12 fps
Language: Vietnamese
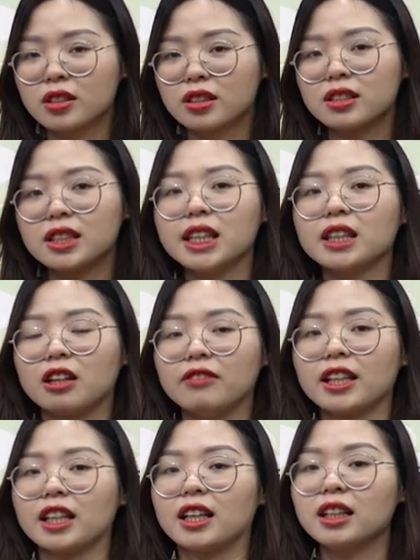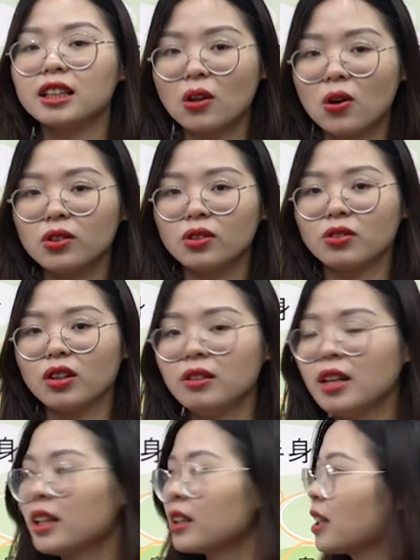suji nói về cái gân cốt đúng không
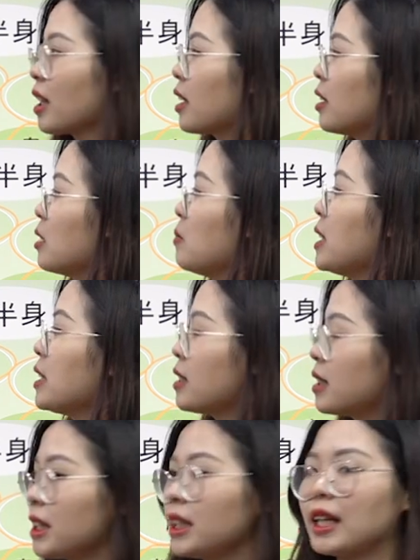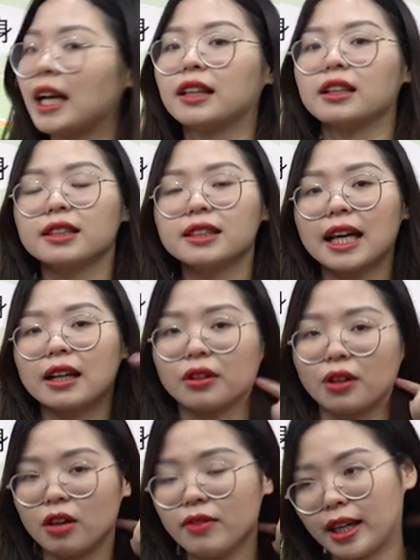thì cái kubi suji này thực chất ra nó
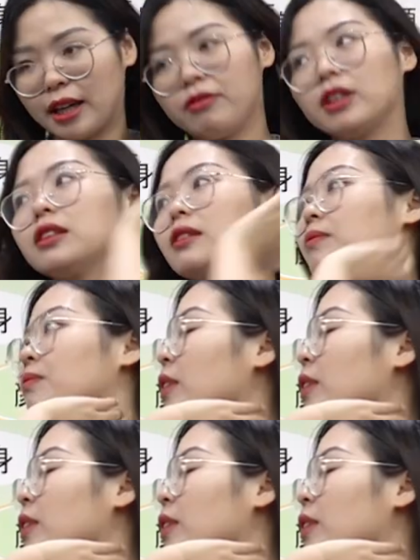nói về cái phần